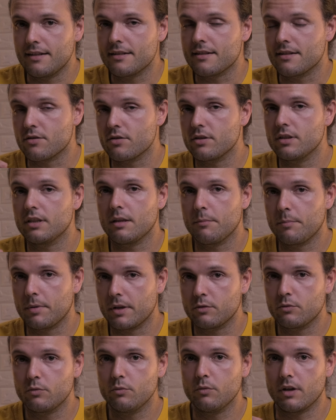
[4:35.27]
sensore di
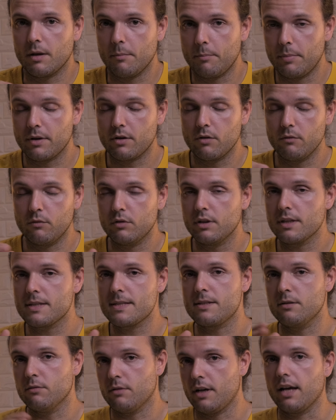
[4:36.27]
temperatura per
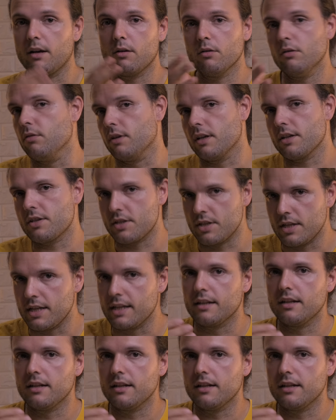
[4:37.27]
l'ovulazione, ecco allora sì,